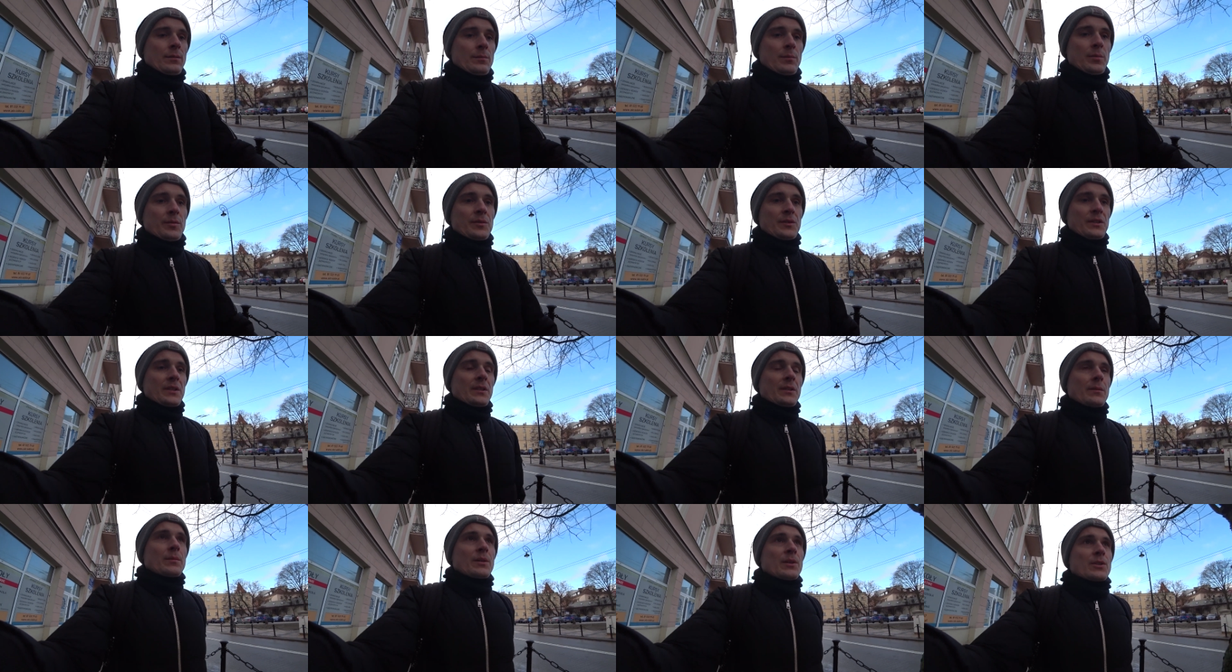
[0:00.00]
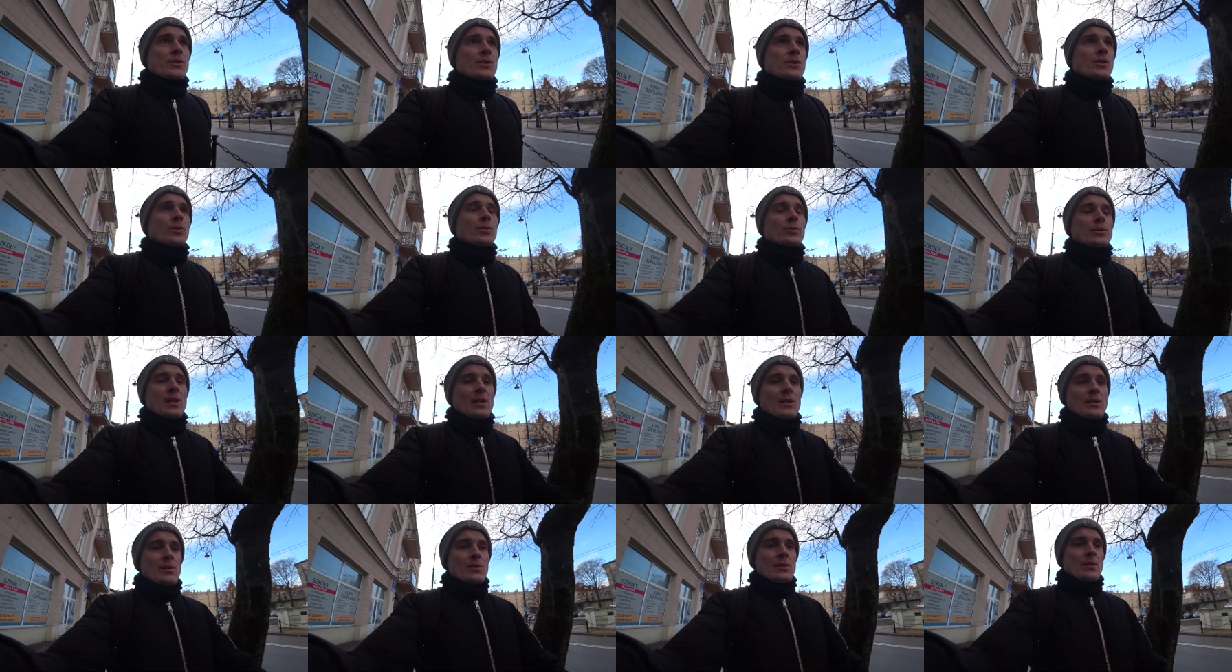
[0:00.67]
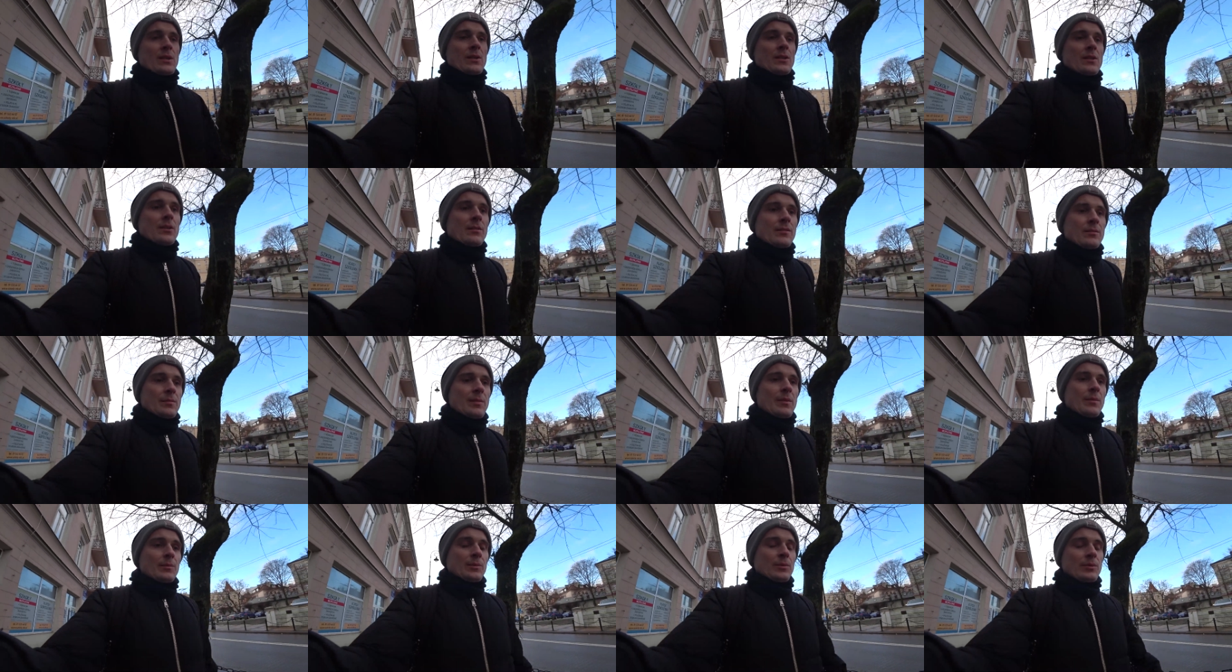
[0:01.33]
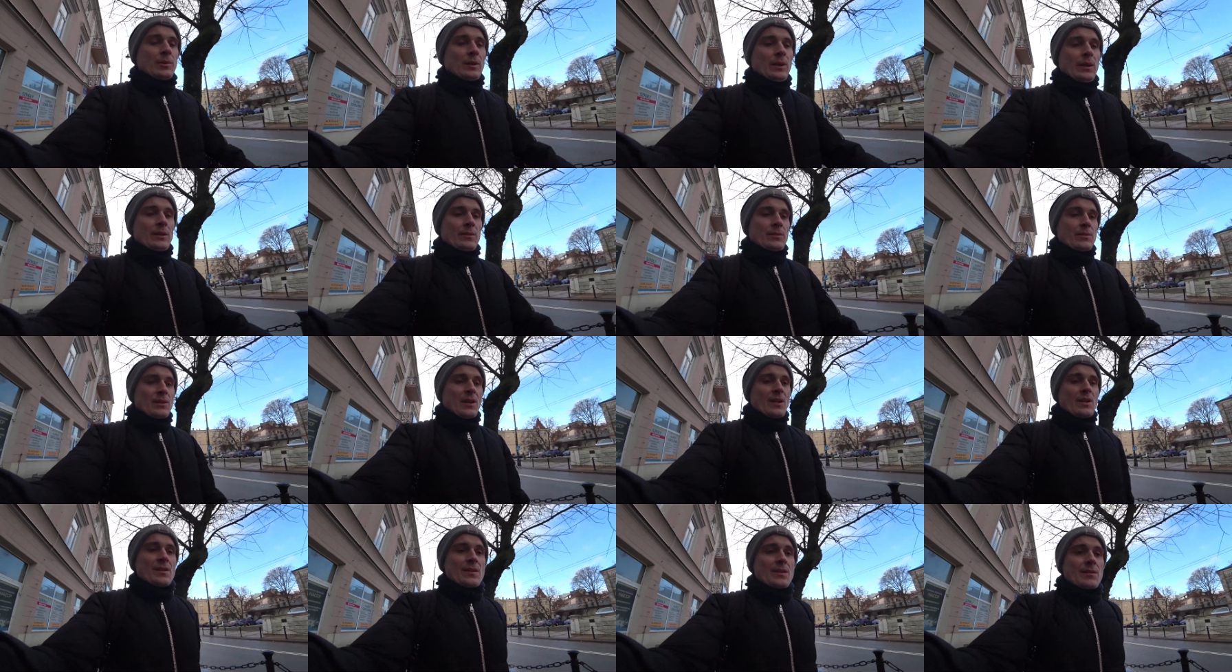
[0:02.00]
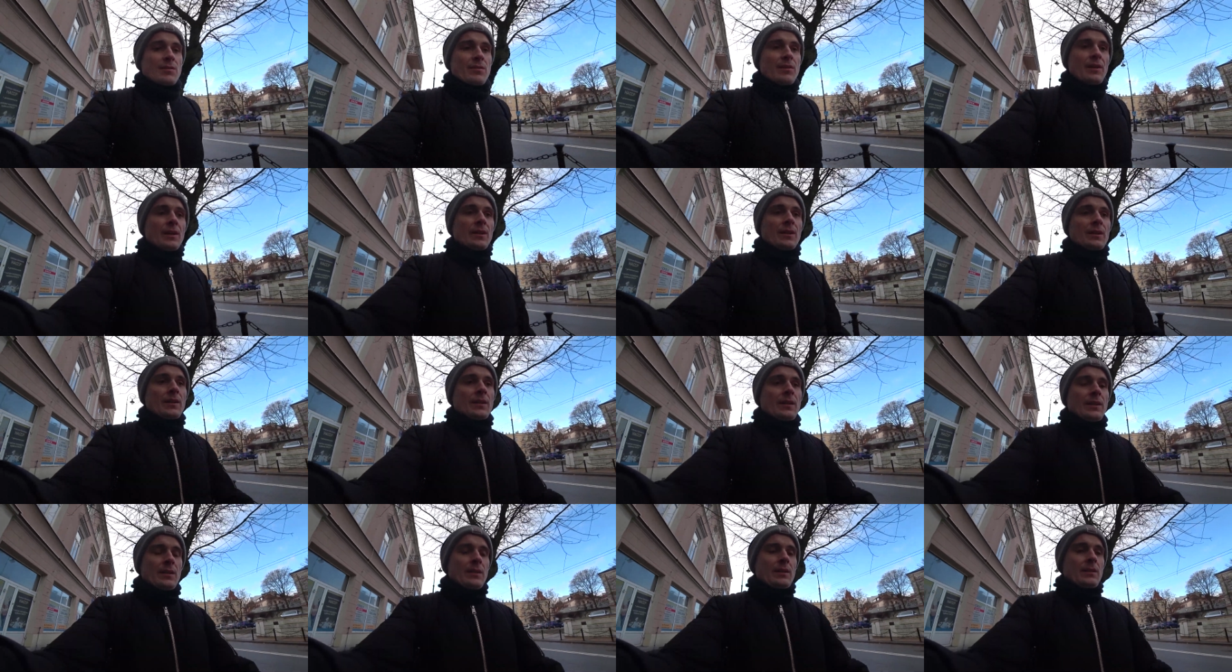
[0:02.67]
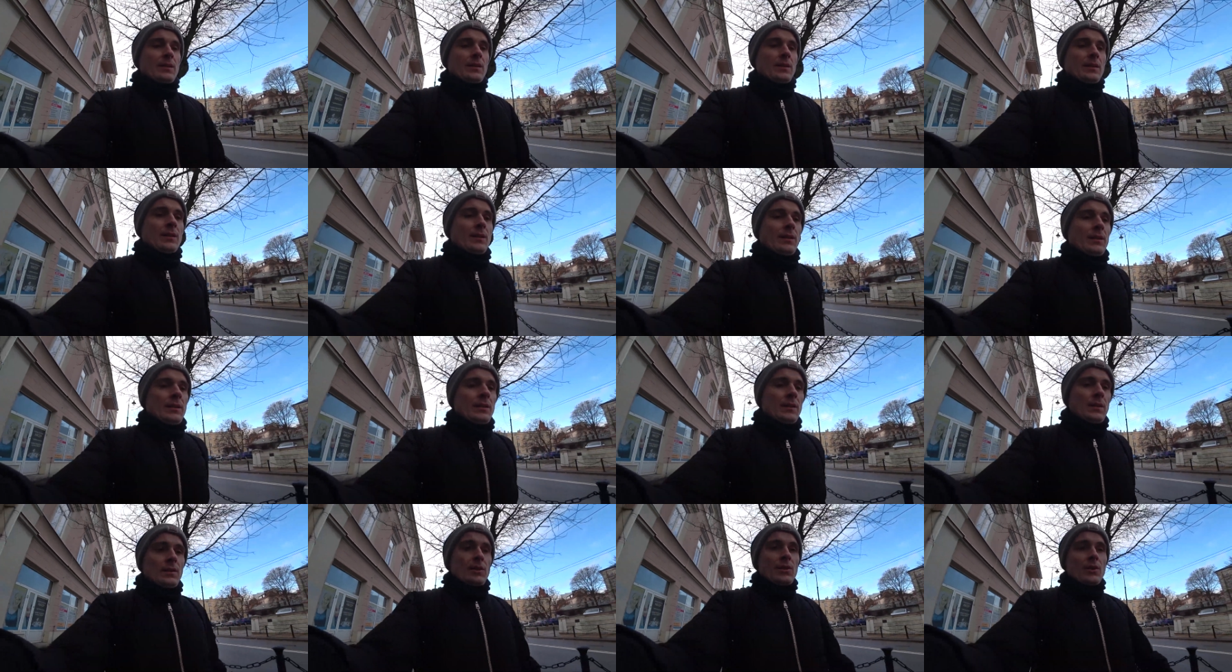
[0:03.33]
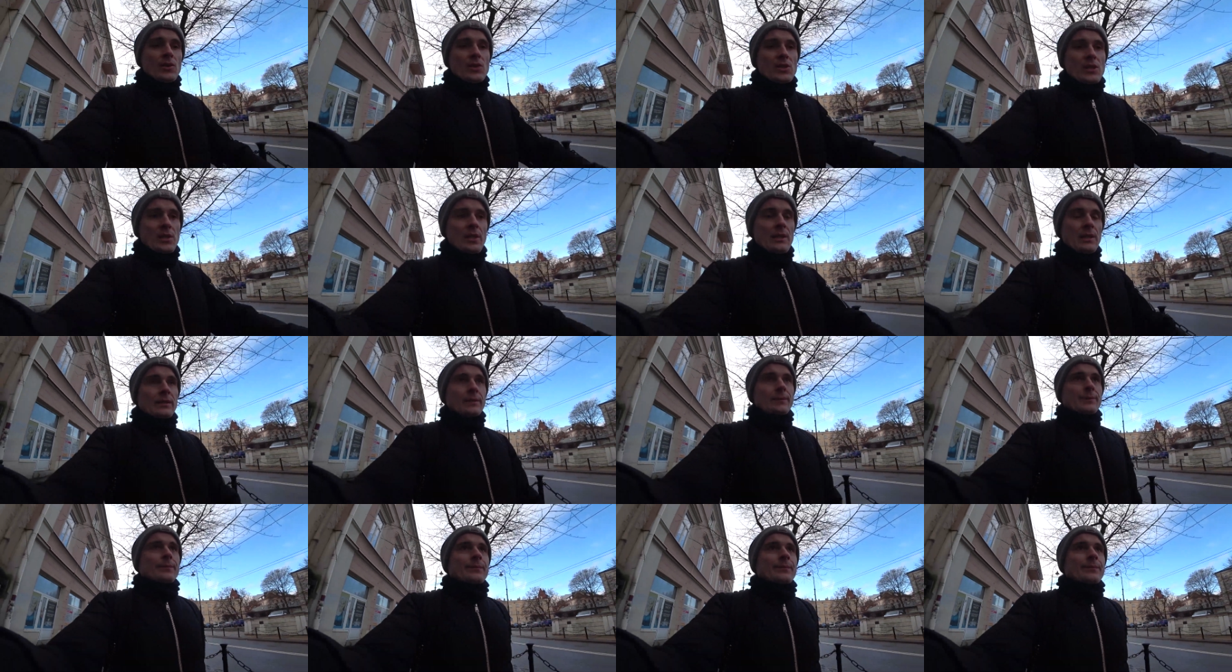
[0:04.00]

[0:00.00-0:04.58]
powinienem jeszcze do jutra zostać. Nawet mam tutaj już zarezerwowany nocleg